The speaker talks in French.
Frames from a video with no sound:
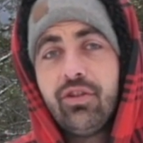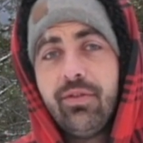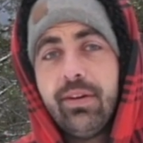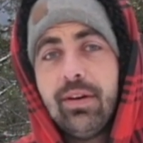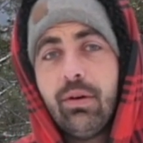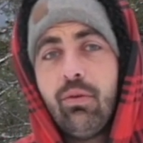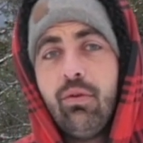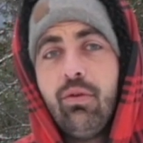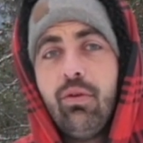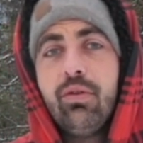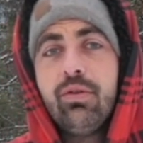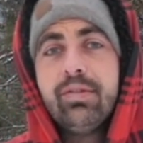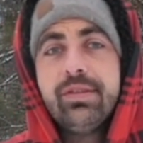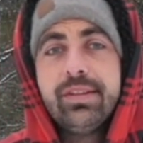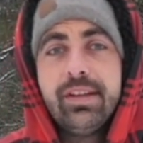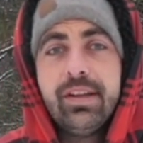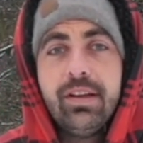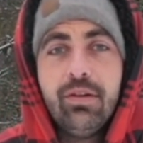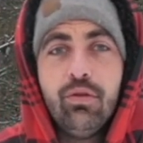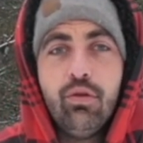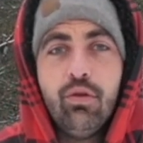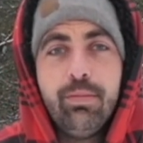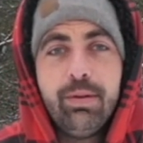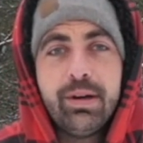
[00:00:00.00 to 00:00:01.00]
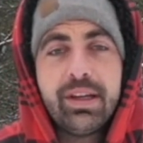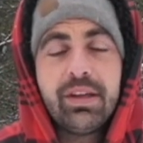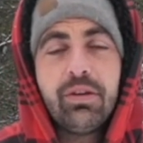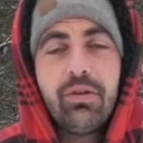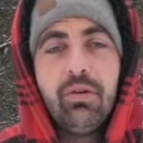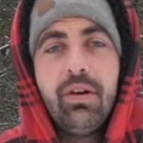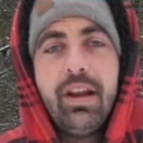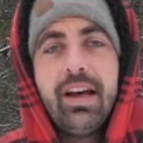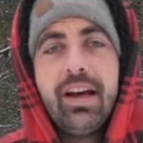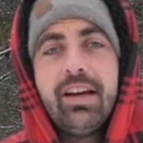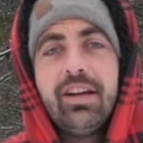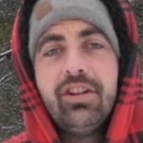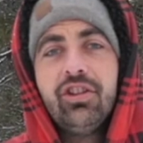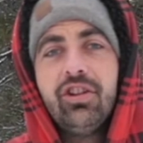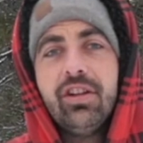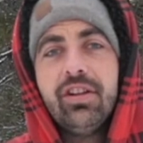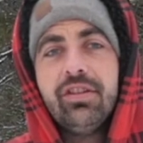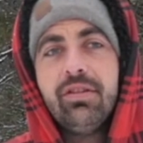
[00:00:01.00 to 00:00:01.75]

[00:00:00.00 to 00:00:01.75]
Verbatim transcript: je vais relancer le bricolage,